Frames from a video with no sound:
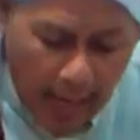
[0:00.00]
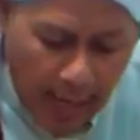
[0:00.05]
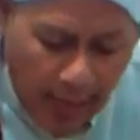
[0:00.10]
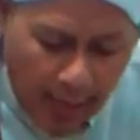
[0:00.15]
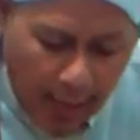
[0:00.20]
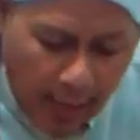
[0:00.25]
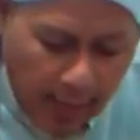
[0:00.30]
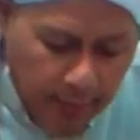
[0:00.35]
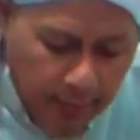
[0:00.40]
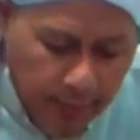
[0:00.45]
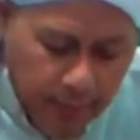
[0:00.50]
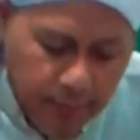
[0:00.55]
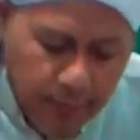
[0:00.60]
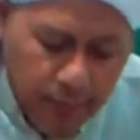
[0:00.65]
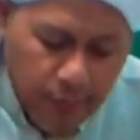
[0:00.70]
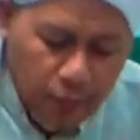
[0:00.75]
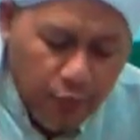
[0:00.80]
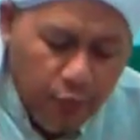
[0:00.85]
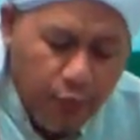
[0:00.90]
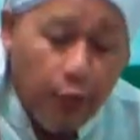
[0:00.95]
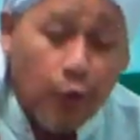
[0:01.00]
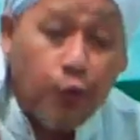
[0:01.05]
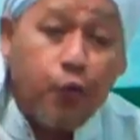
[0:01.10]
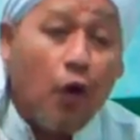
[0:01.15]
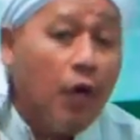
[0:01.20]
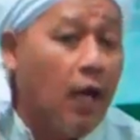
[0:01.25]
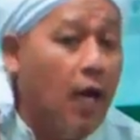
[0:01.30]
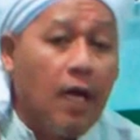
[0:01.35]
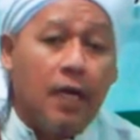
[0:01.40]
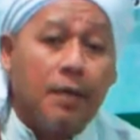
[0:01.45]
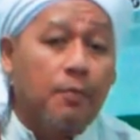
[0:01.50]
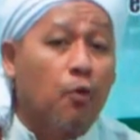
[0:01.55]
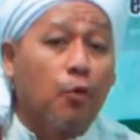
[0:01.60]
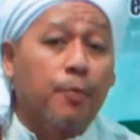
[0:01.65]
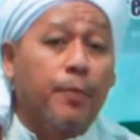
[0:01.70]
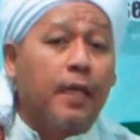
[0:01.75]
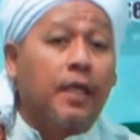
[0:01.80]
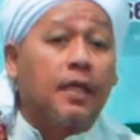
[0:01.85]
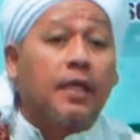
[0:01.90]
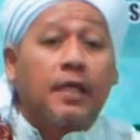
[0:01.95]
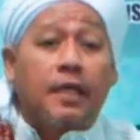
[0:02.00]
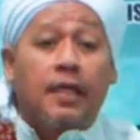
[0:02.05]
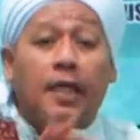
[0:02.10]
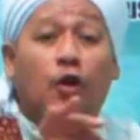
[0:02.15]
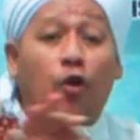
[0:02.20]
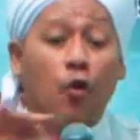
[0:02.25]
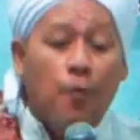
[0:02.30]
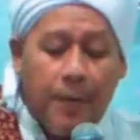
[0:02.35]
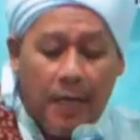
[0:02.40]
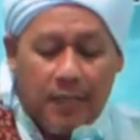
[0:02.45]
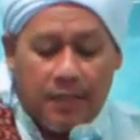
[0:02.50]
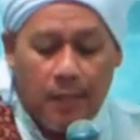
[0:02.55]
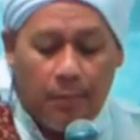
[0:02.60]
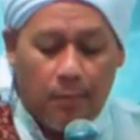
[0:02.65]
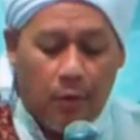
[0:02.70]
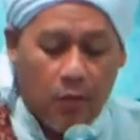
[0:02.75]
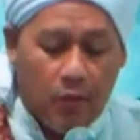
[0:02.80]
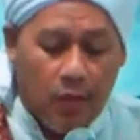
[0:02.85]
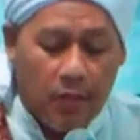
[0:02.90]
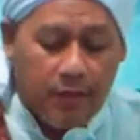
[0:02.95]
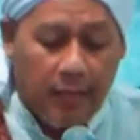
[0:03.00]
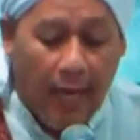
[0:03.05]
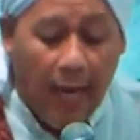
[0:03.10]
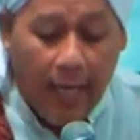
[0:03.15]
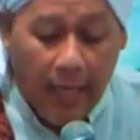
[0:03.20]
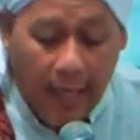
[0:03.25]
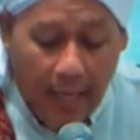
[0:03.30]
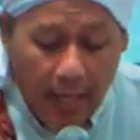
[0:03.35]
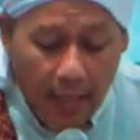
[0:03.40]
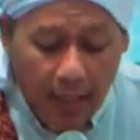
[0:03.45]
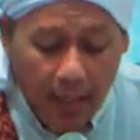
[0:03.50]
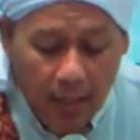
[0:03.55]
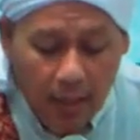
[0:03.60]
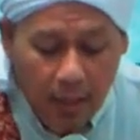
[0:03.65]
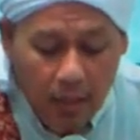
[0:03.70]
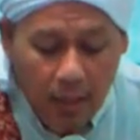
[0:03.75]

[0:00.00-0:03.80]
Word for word: la fi dhalalim mubin dirubah sama Allah Ta'ala